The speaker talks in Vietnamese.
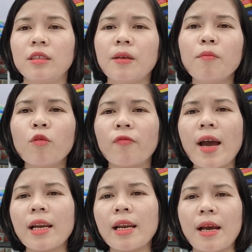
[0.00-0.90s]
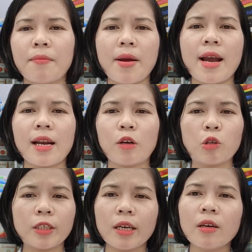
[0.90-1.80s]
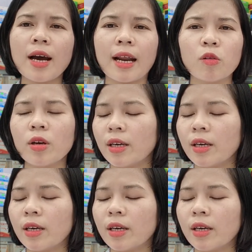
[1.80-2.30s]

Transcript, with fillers: chấm một phát là mai là nó sẽ đỡ hẳn luôn.